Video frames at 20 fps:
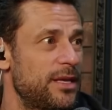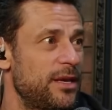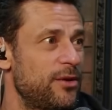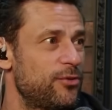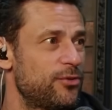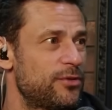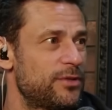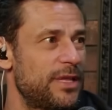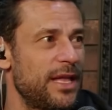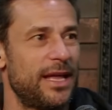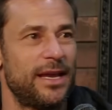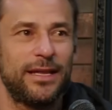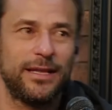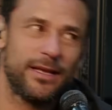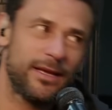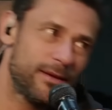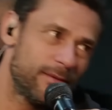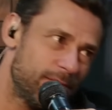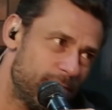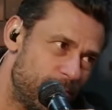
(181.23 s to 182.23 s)
sem costela,
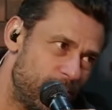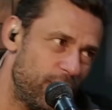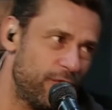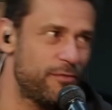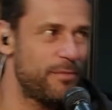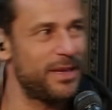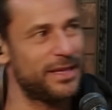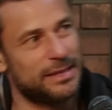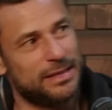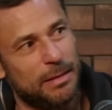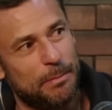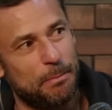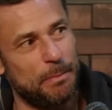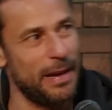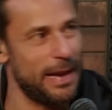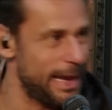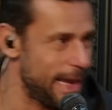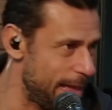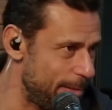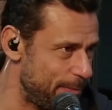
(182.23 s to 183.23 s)
né? movimentando
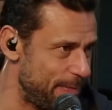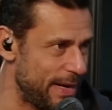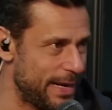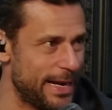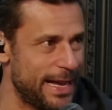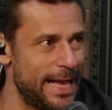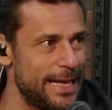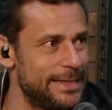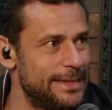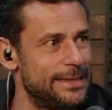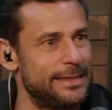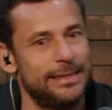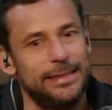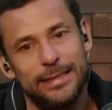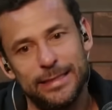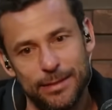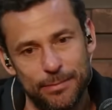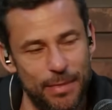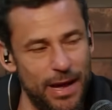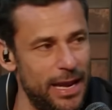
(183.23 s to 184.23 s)
pra lá, pra cá,
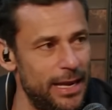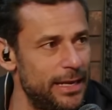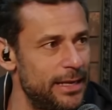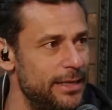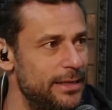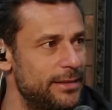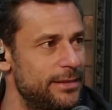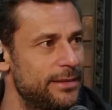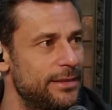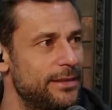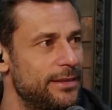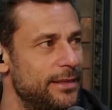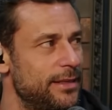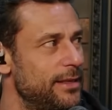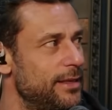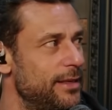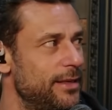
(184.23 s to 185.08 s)
gira, balança.